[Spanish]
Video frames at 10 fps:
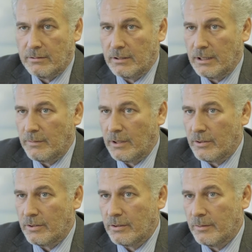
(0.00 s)
con
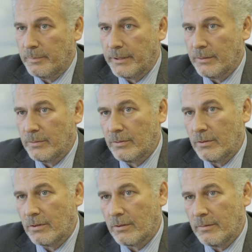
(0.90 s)
Ecuador, con Perú
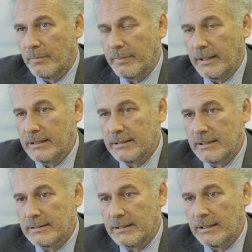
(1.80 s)
o con
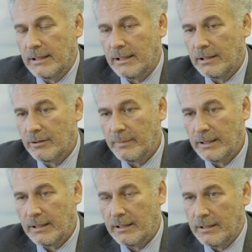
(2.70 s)
países de la
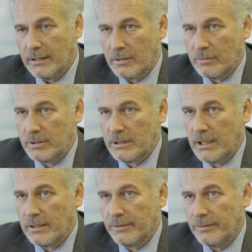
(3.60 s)
órbita de
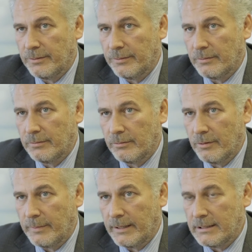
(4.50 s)
Rusia o
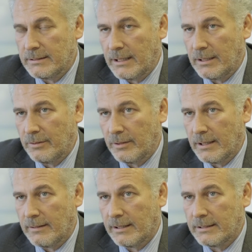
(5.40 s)
Uzbekistán o
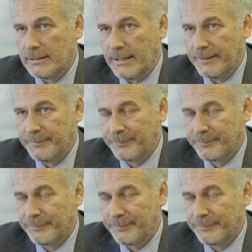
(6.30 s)
Kazajstán.